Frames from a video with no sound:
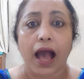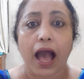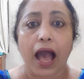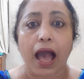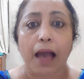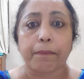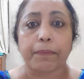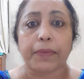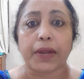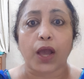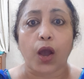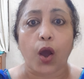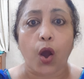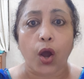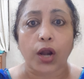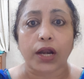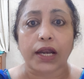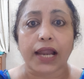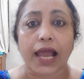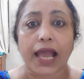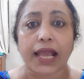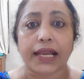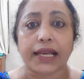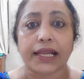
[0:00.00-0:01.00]
आपने
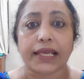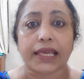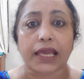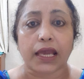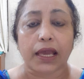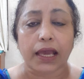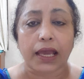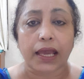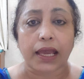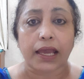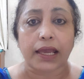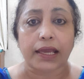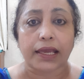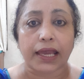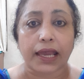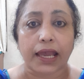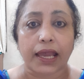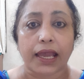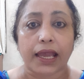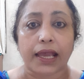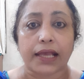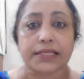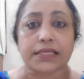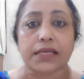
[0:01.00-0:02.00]
ऑनलाइन के
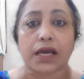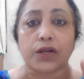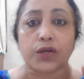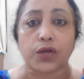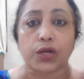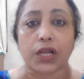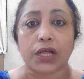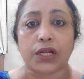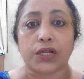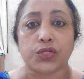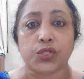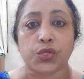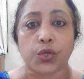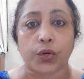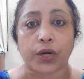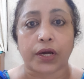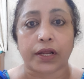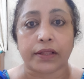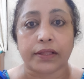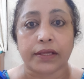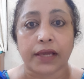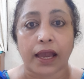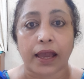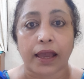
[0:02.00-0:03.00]
ये सर्कुलर इशू
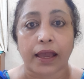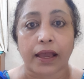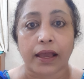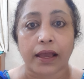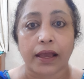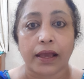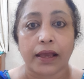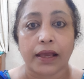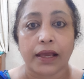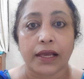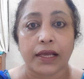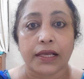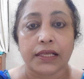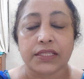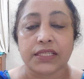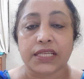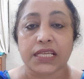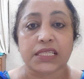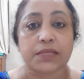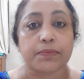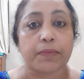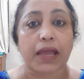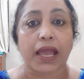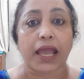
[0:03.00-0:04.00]
कर दिया है
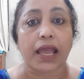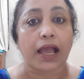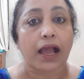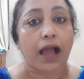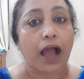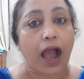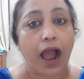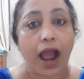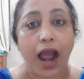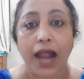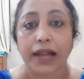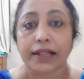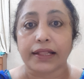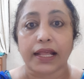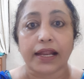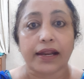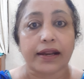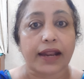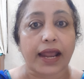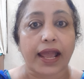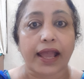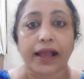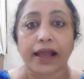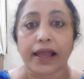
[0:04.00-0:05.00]
जिसमें आठ दिन
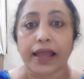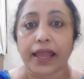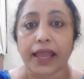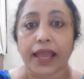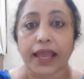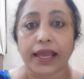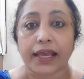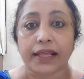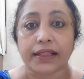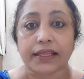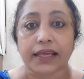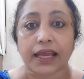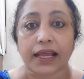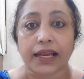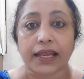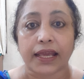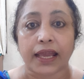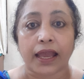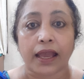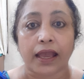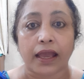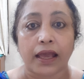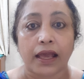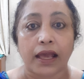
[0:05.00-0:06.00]
रह गए ईद के
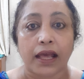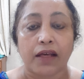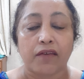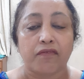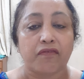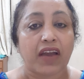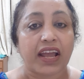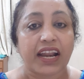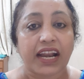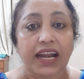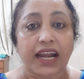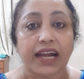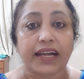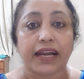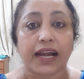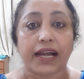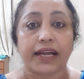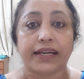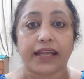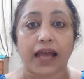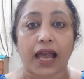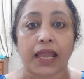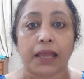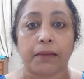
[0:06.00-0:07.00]
लिए वेरी
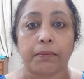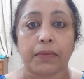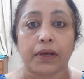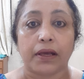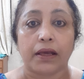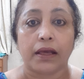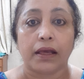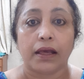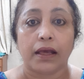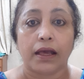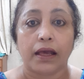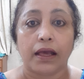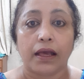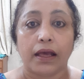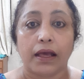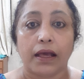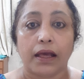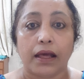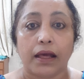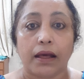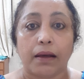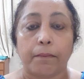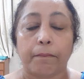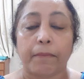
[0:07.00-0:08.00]
लिटिल टाइम
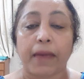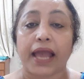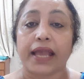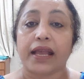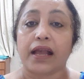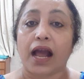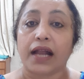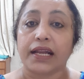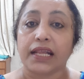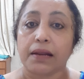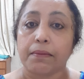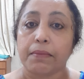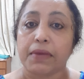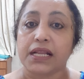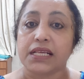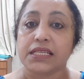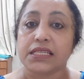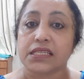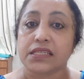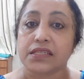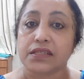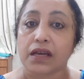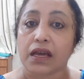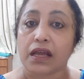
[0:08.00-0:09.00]
माय गार्डियन
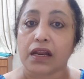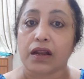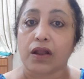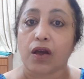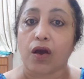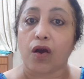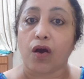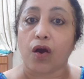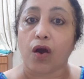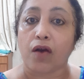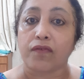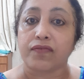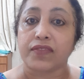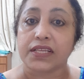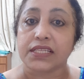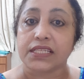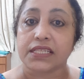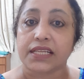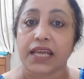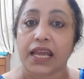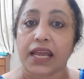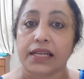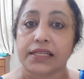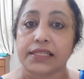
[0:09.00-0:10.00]
मिनिस्टर ऑफ द
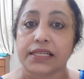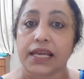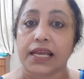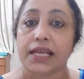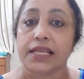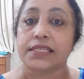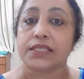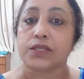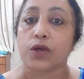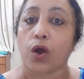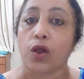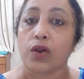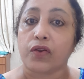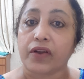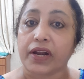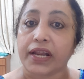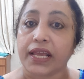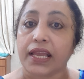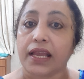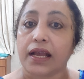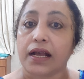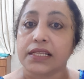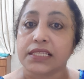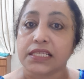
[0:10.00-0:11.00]
स्टेट इज
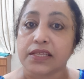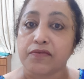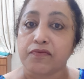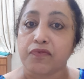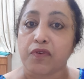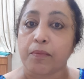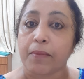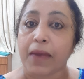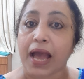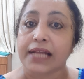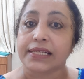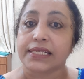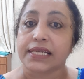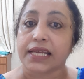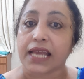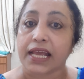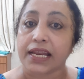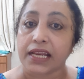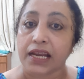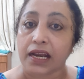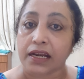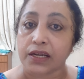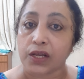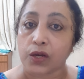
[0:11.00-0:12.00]
ऑलरेडी असिम्फोमैटिक
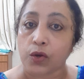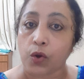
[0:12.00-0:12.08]
एंड अंडर